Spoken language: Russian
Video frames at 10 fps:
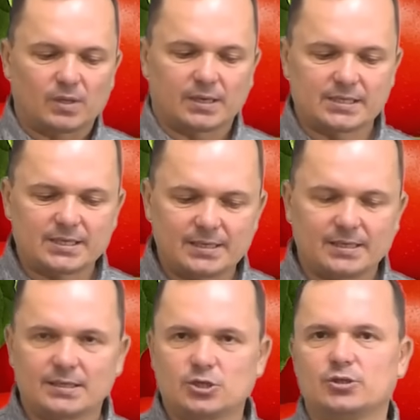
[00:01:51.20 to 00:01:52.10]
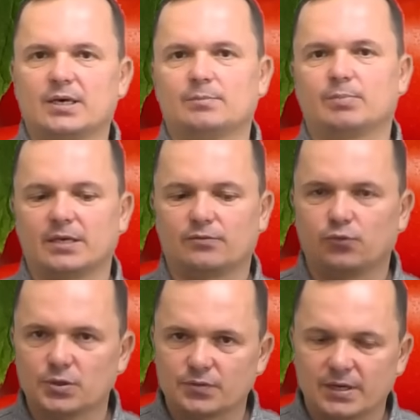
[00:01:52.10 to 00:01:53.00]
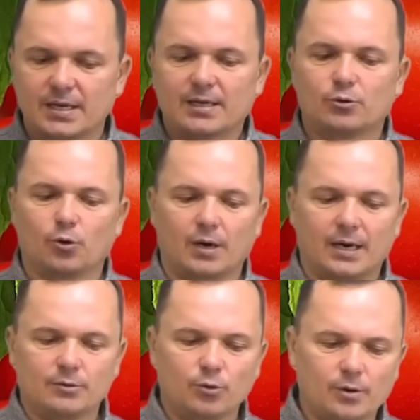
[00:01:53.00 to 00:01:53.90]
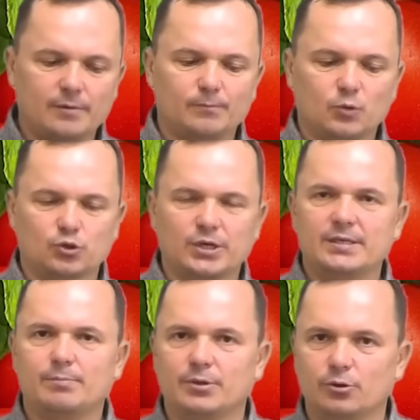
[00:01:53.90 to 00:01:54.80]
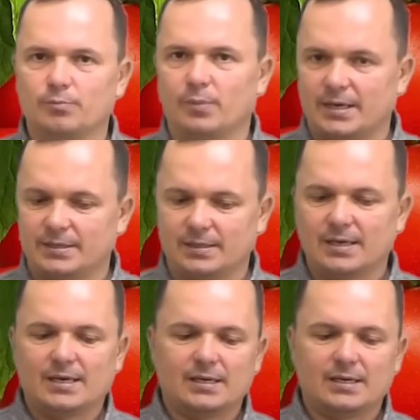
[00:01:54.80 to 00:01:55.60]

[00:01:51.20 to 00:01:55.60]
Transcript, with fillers: растение начинает брать фосфор, но оно уже не берет магний.